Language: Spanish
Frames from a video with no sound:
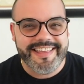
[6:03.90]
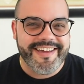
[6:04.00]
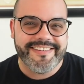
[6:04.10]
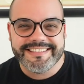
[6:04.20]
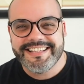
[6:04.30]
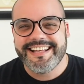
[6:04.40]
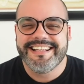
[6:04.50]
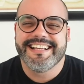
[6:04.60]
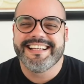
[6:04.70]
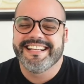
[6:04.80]
sea.
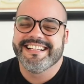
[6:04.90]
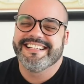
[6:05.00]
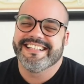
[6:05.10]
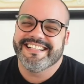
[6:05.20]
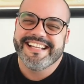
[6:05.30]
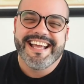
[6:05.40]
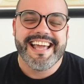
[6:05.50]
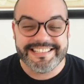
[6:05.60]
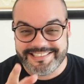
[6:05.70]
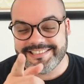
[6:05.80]

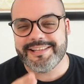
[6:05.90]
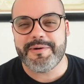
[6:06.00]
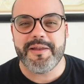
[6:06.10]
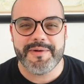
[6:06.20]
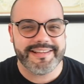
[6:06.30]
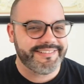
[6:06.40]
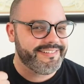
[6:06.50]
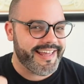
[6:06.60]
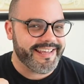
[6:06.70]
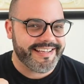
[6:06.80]
El chiste malo merece
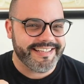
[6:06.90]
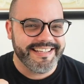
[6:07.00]
un like.